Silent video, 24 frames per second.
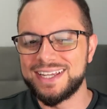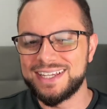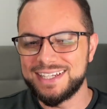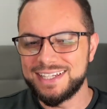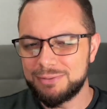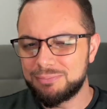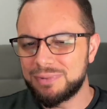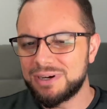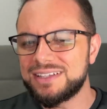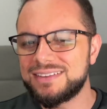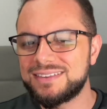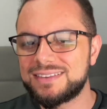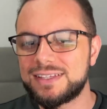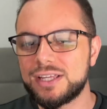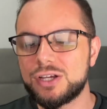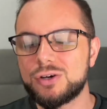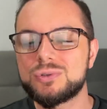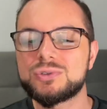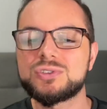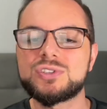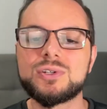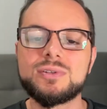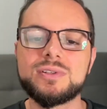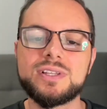e manter o
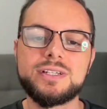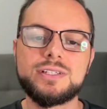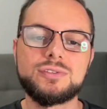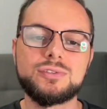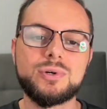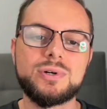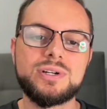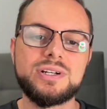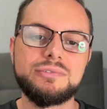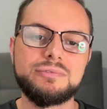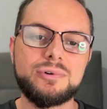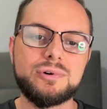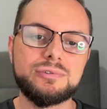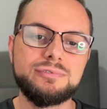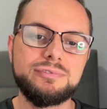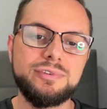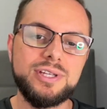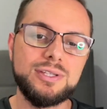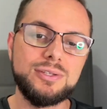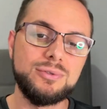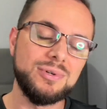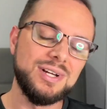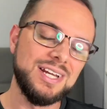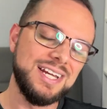seu leitor
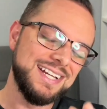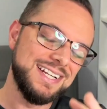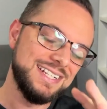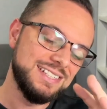envolvido,